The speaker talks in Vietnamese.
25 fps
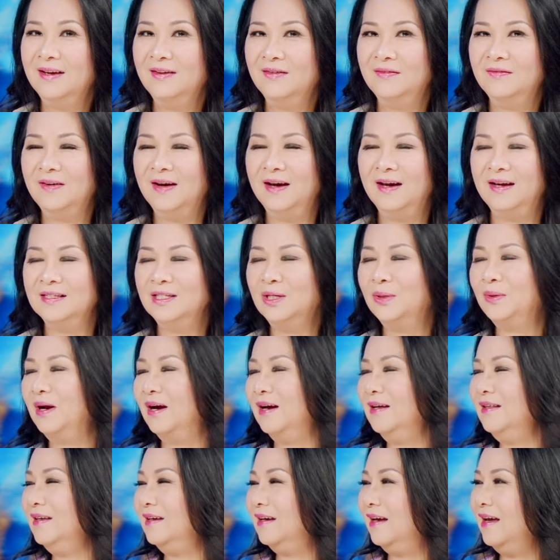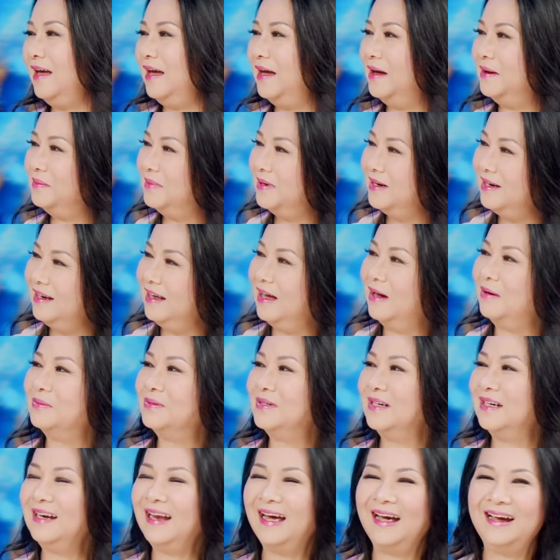và sau đó thì các em nó đi học
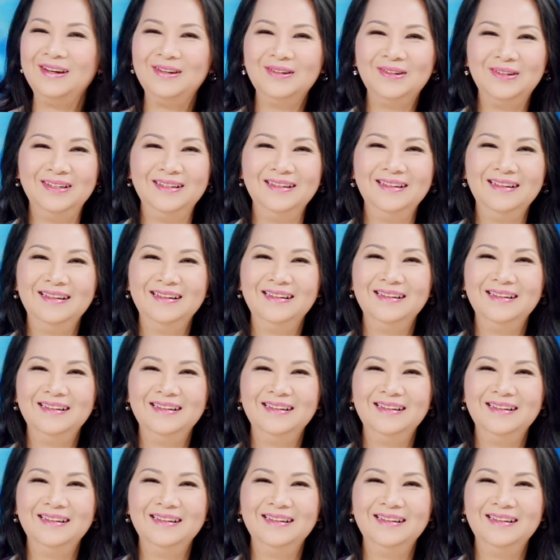trở lại rồi